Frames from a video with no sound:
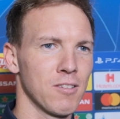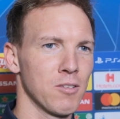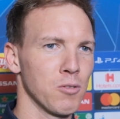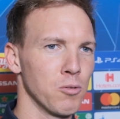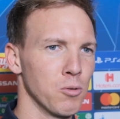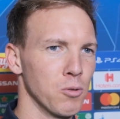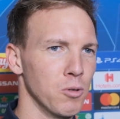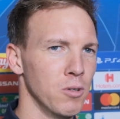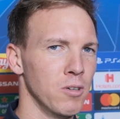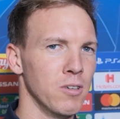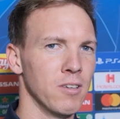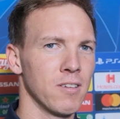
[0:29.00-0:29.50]
zu
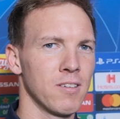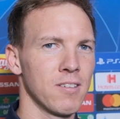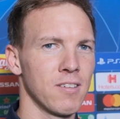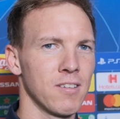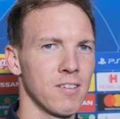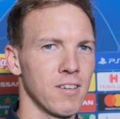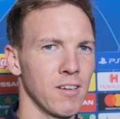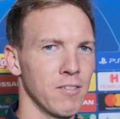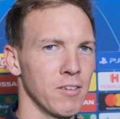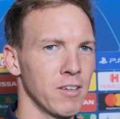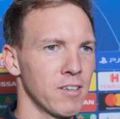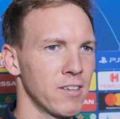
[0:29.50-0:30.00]
null
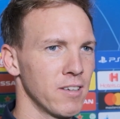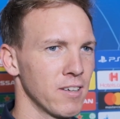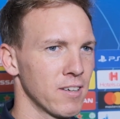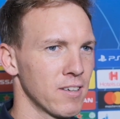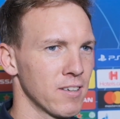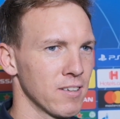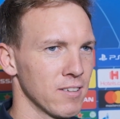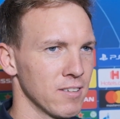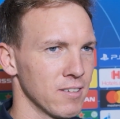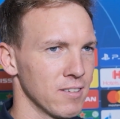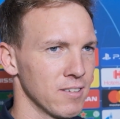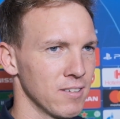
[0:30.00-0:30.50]
ist sehr
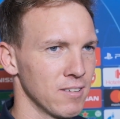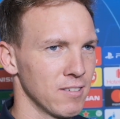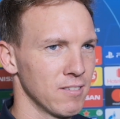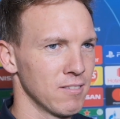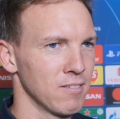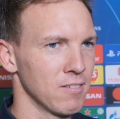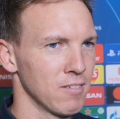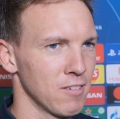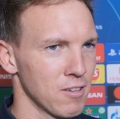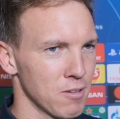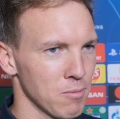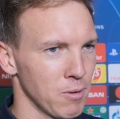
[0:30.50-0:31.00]
wichtig.
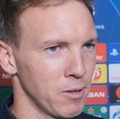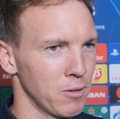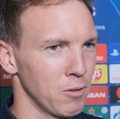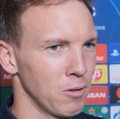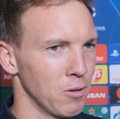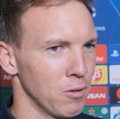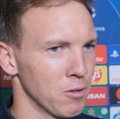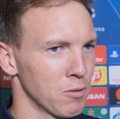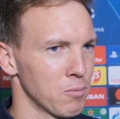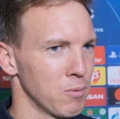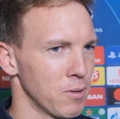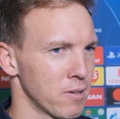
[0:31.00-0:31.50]
2-0 ähm,
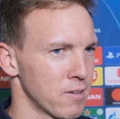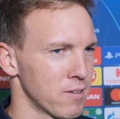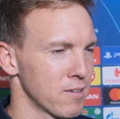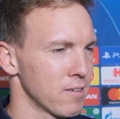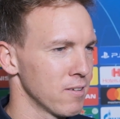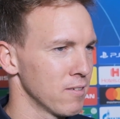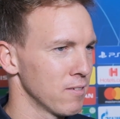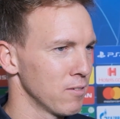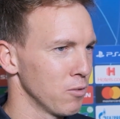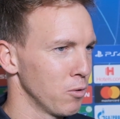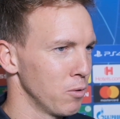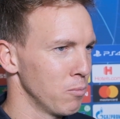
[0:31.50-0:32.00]

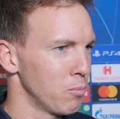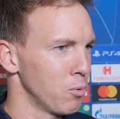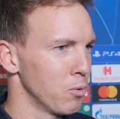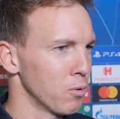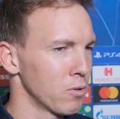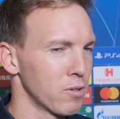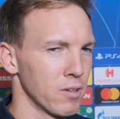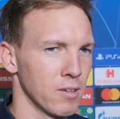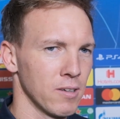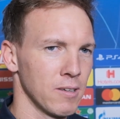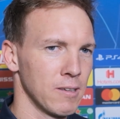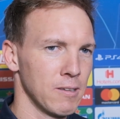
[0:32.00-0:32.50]
auswärts, neun
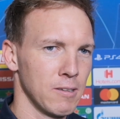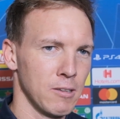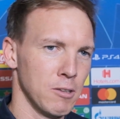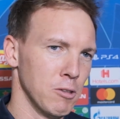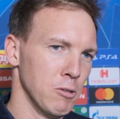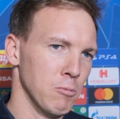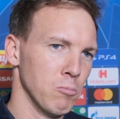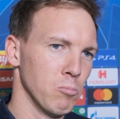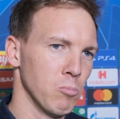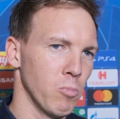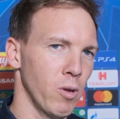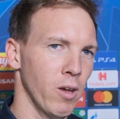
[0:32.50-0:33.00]
Punkte.
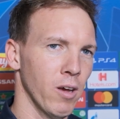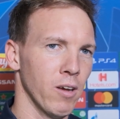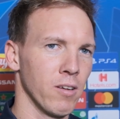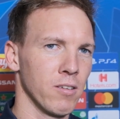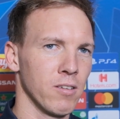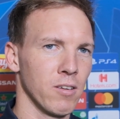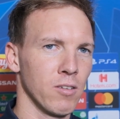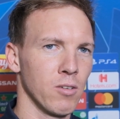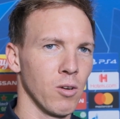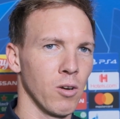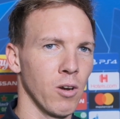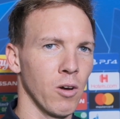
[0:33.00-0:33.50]
Ja,
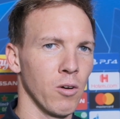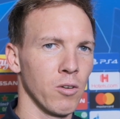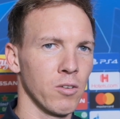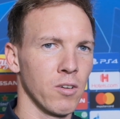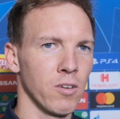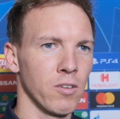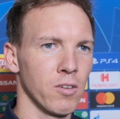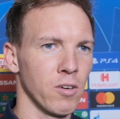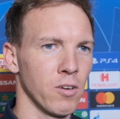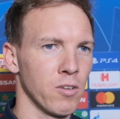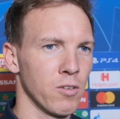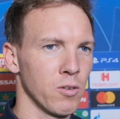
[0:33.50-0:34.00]
ist eine tolle
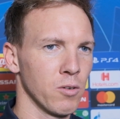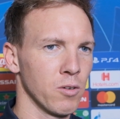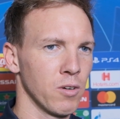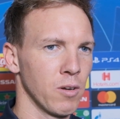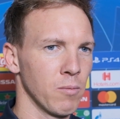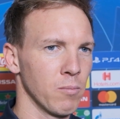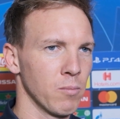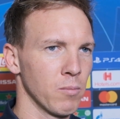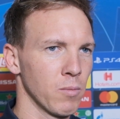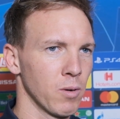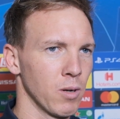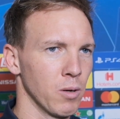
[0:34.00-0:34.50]
Ausgangssituation.
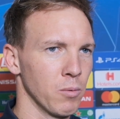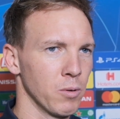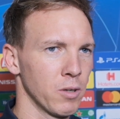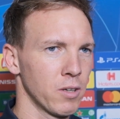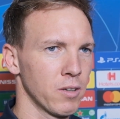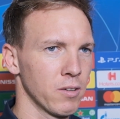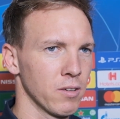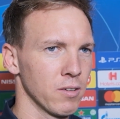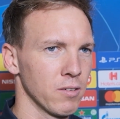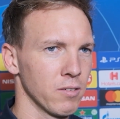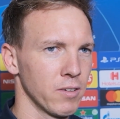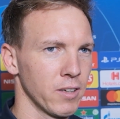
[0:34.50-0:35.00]
Haben, glaube
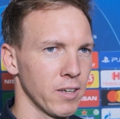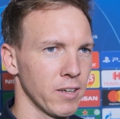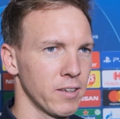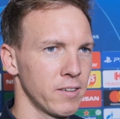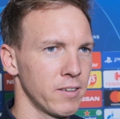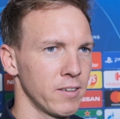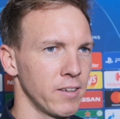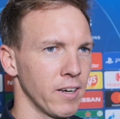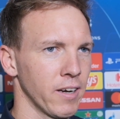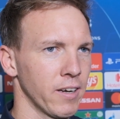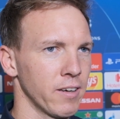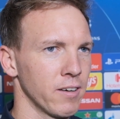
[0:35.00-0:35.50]
ich, wenn ich
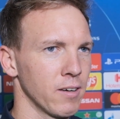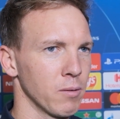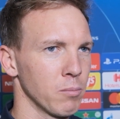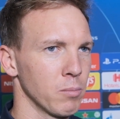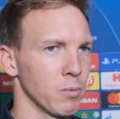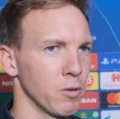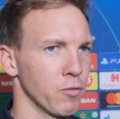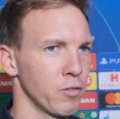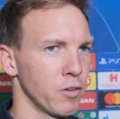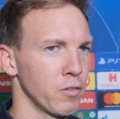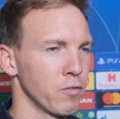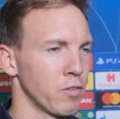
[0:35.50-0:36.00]
richtig gerechnet
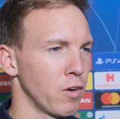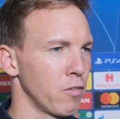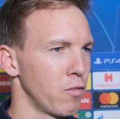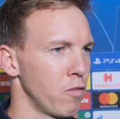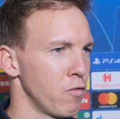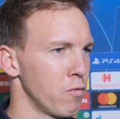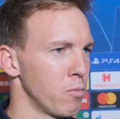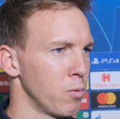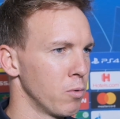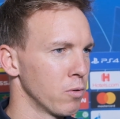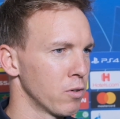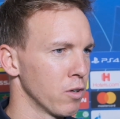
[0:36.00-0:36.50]
habe, auf jeden Fall
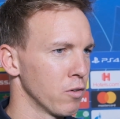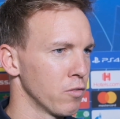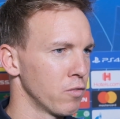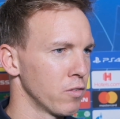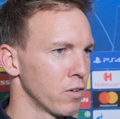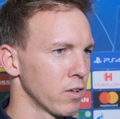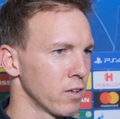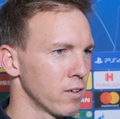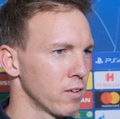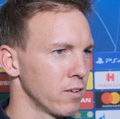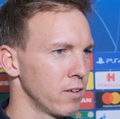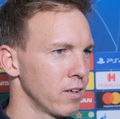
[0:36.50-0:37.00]
fünf Punkte auf den
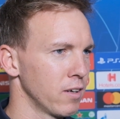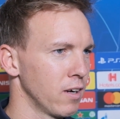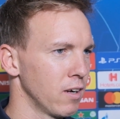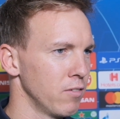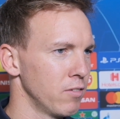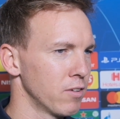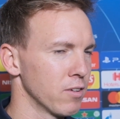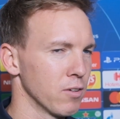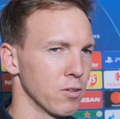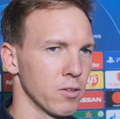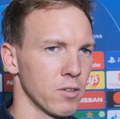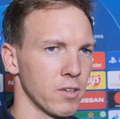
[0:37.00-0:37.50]
dritten, egal
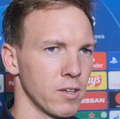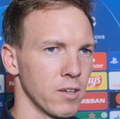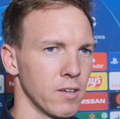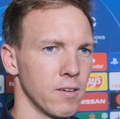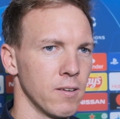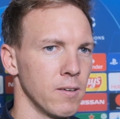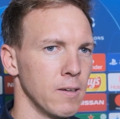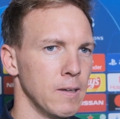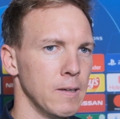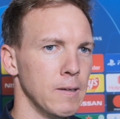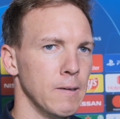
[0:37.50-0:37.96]
wie es ausgeht.